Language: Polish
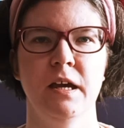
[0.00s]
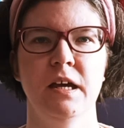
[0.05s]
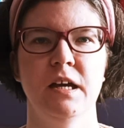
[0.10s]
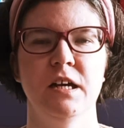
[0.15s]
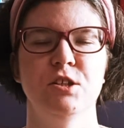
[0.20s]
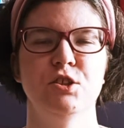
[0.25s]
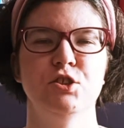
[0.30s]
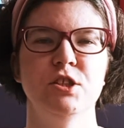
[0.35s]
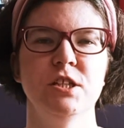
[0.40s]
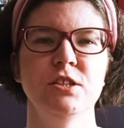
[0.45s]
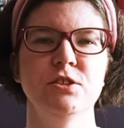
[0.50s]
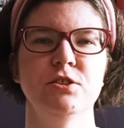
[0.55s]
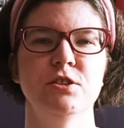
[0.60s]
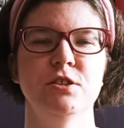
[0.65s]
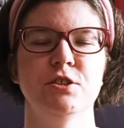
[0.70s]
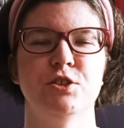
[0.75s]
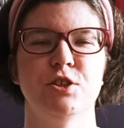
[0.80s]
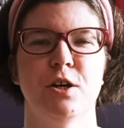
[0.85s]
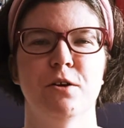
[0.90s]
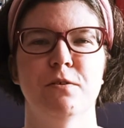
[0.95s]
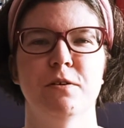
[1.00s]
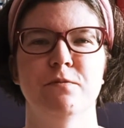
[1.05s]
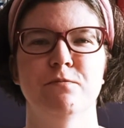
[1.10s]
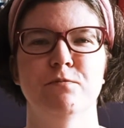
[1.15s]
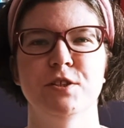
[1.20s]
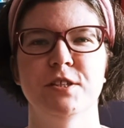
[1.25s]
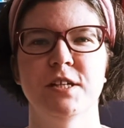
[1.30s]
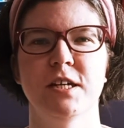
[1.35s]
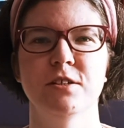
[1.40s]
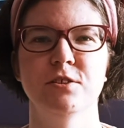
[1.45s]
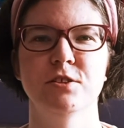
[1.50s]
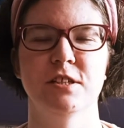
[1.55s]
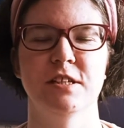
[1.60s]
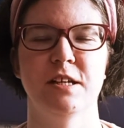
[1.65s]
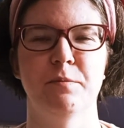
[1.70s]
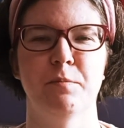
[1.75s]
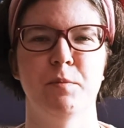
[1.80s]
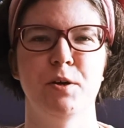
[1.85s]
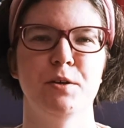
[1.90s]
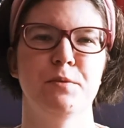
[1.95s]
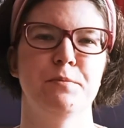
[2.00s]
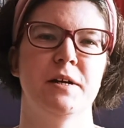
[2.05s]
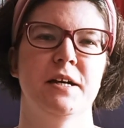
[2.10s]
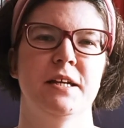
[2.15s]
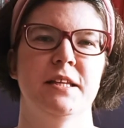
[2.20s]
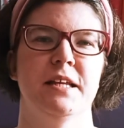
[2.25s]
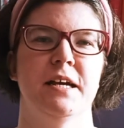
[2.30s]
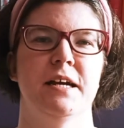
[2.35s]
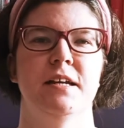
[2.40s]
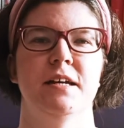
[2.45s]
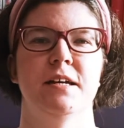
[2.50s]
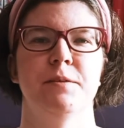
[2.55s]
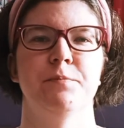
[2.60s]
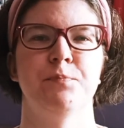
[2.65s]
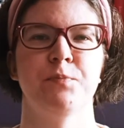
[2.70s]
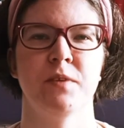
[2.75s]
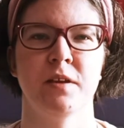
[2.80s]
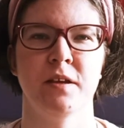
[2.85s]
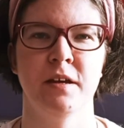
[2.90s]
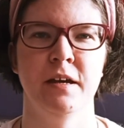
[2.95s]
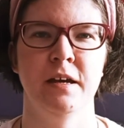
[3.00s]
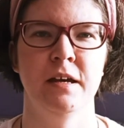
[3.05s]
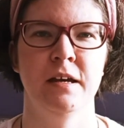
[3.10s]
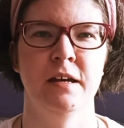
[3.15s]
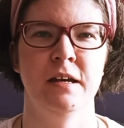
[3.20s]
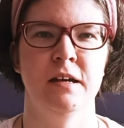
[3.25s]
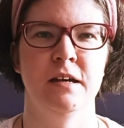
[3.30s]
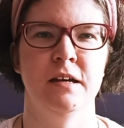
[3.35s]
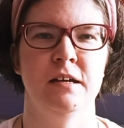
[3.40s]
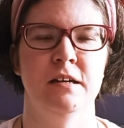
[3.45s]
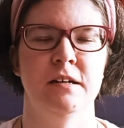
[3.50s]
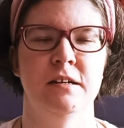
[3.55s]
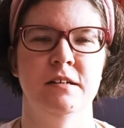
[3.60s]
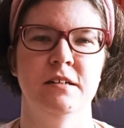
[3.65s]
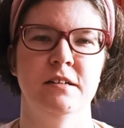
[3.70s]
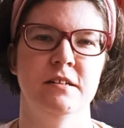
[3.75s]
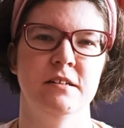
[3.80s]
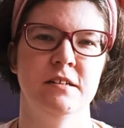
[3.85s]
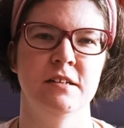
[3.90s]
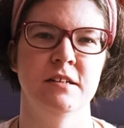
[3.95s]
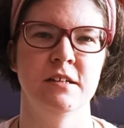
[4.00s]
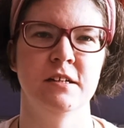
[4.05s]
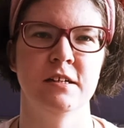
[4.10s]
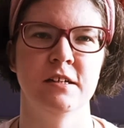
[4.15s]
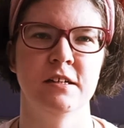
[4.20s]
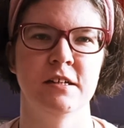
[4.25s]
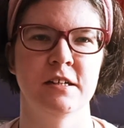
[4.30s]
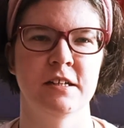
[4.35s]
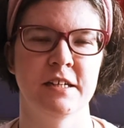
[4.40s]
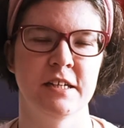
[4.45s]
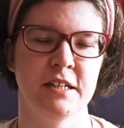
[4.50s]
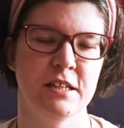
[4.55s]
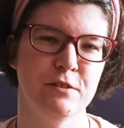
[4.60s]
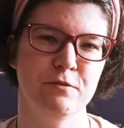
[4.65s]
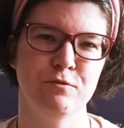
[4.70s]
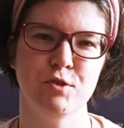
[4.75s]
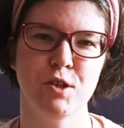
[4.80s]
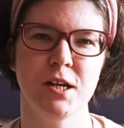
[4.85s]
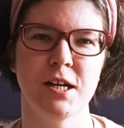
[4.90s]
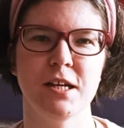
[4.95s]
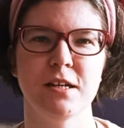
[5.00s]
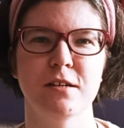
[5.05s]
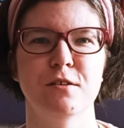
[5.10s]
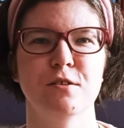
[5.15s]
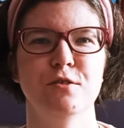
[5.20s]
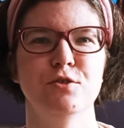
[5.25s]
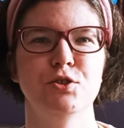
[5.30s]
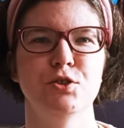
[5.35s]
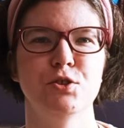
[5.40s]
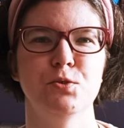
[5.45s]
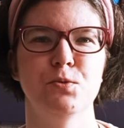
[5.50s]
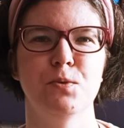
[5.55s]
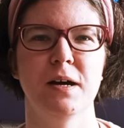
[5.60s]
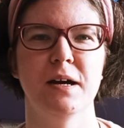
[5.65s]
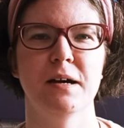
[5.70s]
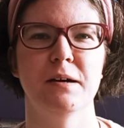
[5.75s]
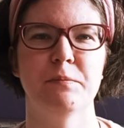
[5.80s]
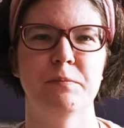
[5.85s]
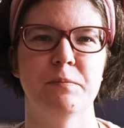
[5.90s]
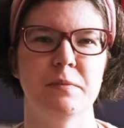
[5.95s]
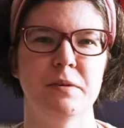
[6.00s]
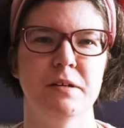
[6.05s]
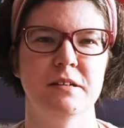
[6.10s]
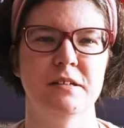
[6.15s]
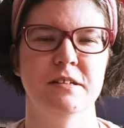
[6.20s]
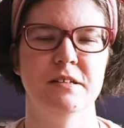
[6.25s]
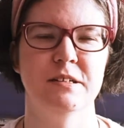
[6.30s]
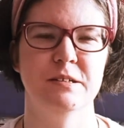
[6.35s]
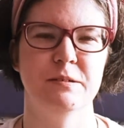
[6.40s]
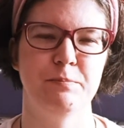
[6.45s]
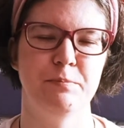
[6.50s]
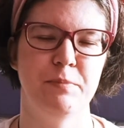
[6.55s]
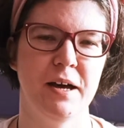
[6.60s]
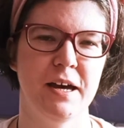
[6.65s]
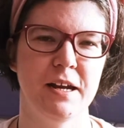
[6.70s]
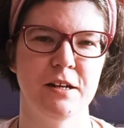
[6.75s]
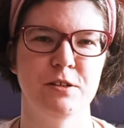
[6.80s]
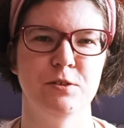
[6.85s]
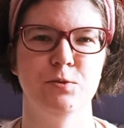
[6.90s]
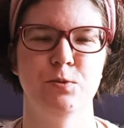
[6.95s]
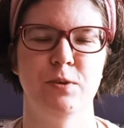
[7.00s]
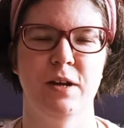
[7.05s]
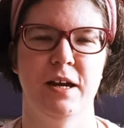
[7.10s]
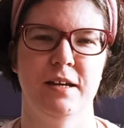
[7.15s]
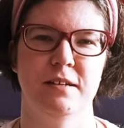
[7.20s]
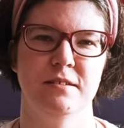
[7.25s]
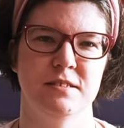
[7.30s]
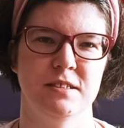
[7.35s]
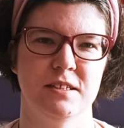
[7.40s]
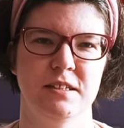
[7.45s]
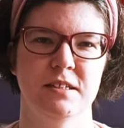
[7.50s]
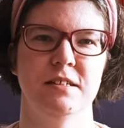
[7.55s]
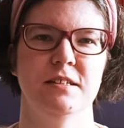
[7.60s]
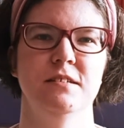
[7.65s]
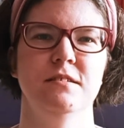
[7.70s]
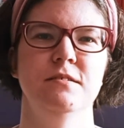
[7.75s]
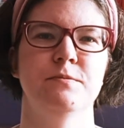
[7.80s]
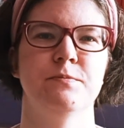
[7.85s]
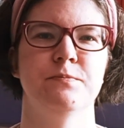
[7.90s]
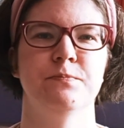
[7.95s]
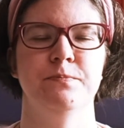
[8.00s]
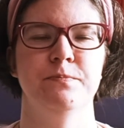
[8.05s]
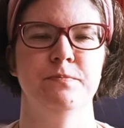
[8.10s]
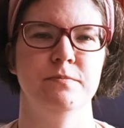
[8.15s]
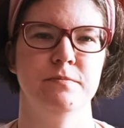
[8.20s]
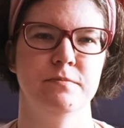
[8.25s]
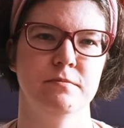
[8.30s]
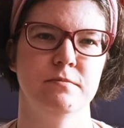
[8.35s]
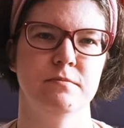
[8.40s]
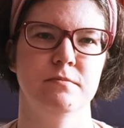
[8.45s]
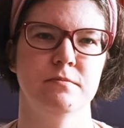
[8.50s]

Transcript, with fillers: Cześć i czołem, witajcie na moim kanale. E, kiedy wczoraj kończyłam e, Park Jurajski mm,